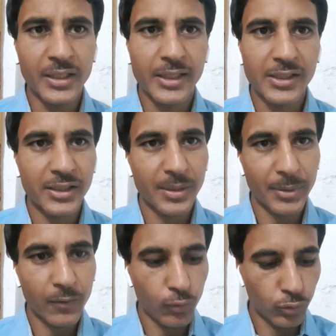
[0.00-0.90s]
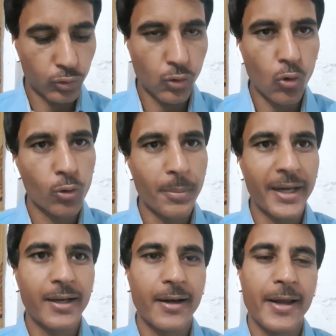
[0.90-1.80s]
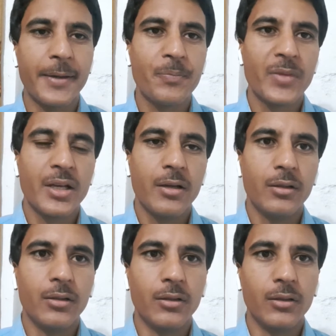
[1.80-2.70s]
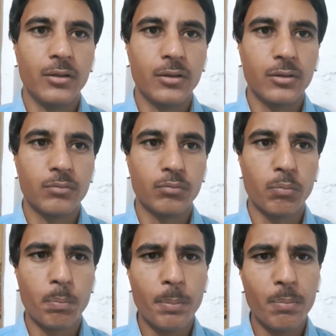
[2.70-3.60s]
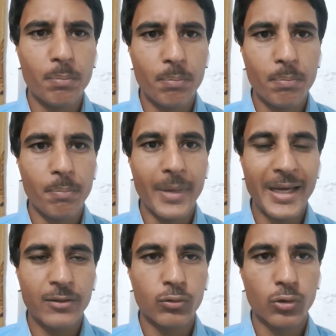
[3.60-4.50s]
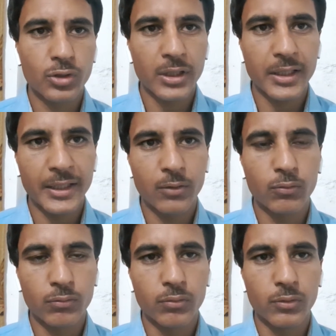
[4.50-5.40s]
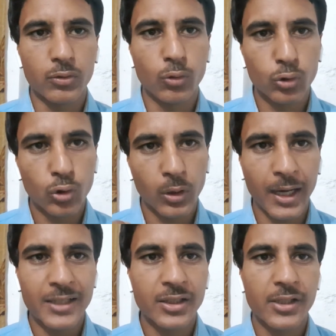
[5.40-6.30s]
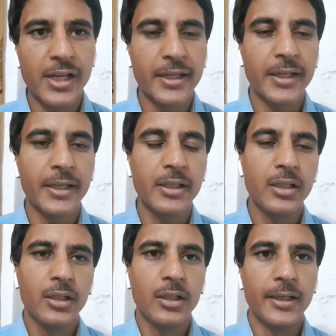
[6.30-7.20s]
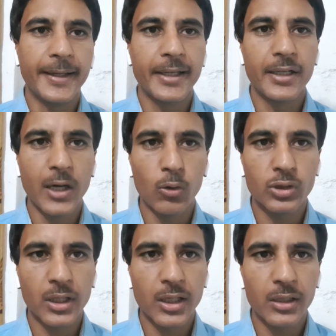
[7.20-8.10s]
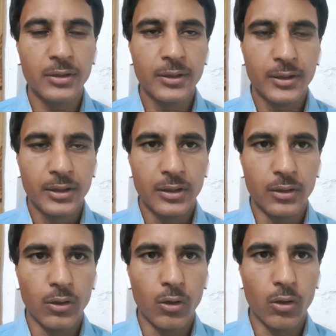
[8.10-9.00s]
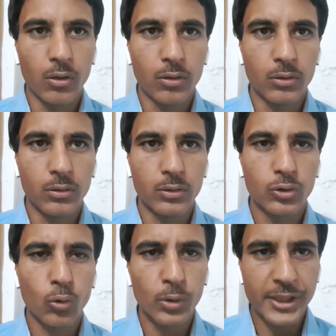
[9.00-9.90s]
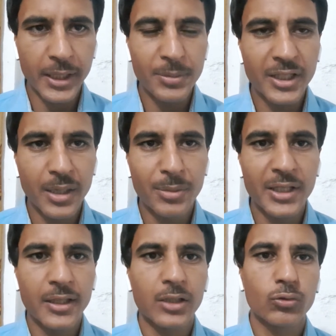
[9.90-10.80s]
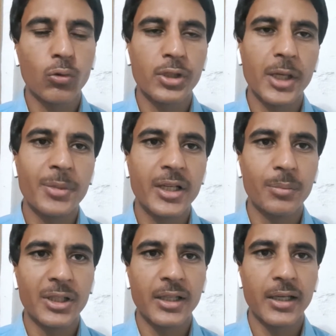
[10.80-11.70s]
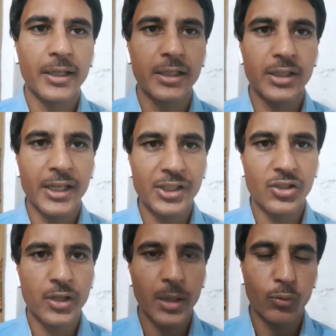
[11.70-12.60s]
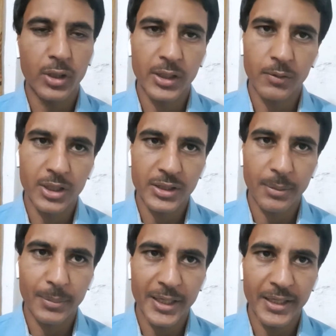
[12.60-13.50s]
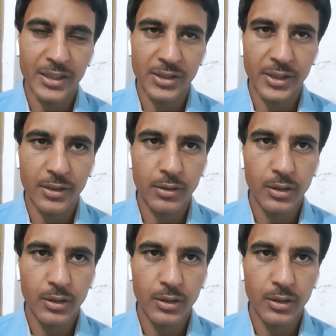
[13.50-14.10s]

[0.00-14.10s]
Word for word: किस किस्म के वो स्ट्रोक मेकर हैं आ, मैं तो सोच रहा था कि 200 क्रॉस कर जाएंगे लेकिन ना हो सका और स्कोर ये भी कम नहीं था स्कोर ये भी कम नहीं था लेकिन कैचेस ड्रॉप होने की वजह से मेरे नज़दीक